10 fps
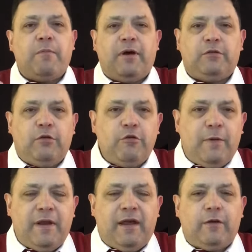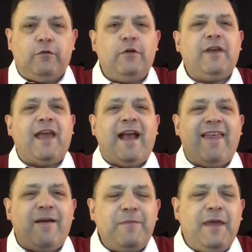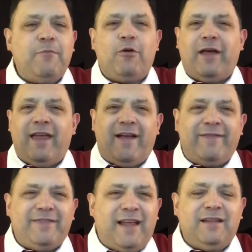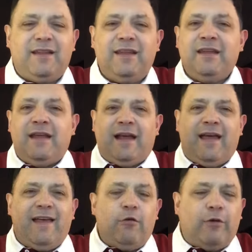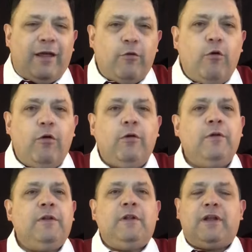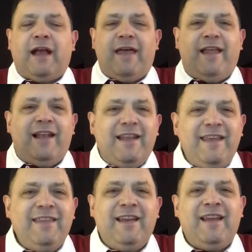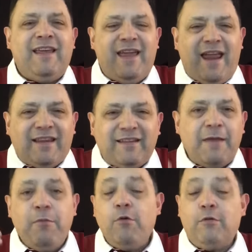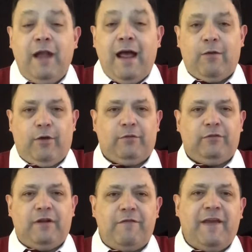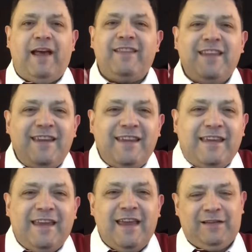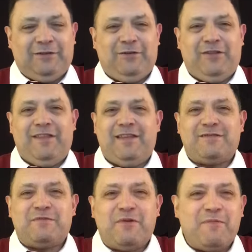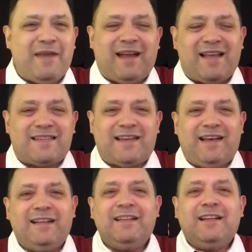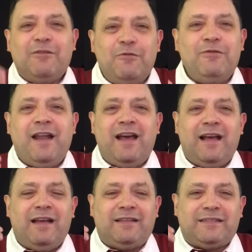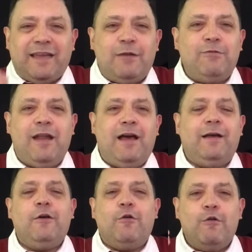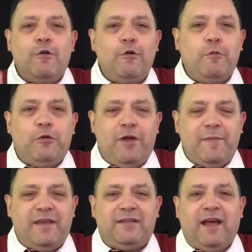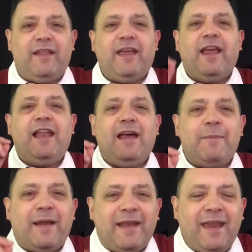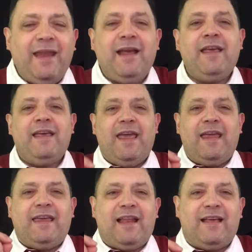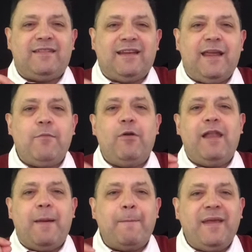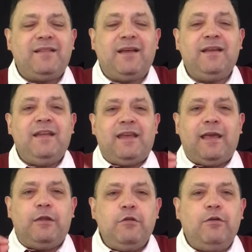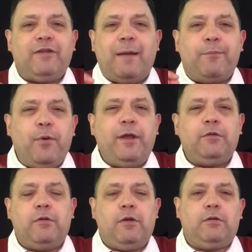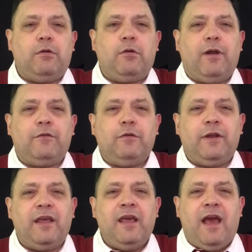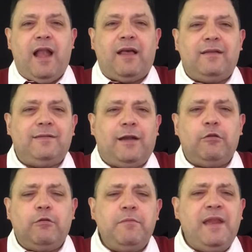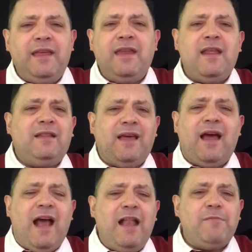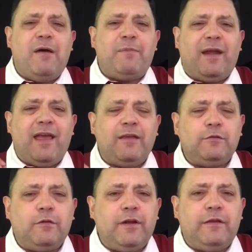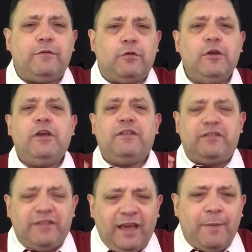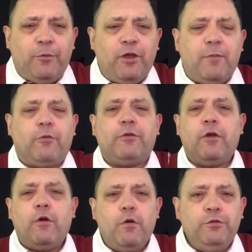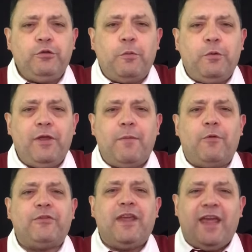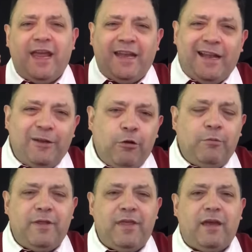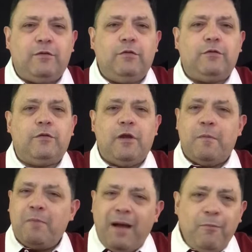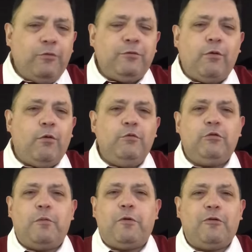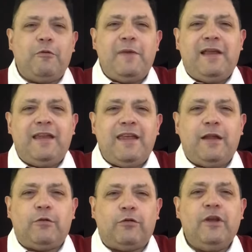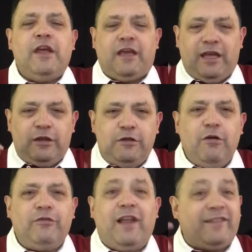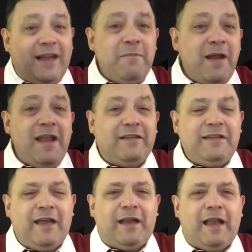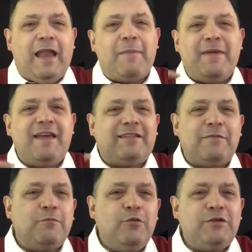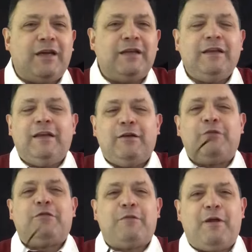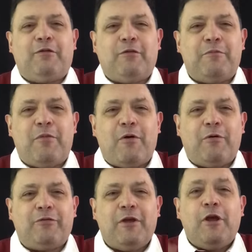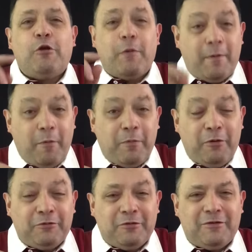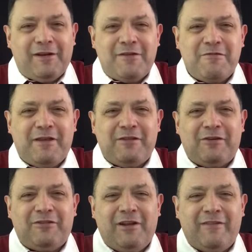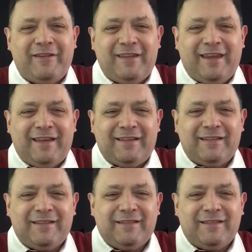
pastor Giovanni Garzón, que cada miembro, cada cantante, cada adorador, cada líder esté involucrado, esto significa dirigiendo desde su propia casa una célula, un grupo de amistad. Es la manera en que alcanzaremos la meta que Dios ha puesto en nuestros corazones, alcanzar 2.500 almas para Jesucristo. Sé que podemos, juntos podemos, en el nombre de Jesús. Vamos todos juntos por 2500, que Dios las almas las tiene, la mía es mucha, los obreros son pocos. Nos vemos pronto con la ayuda de Dios. Dios les bendiga.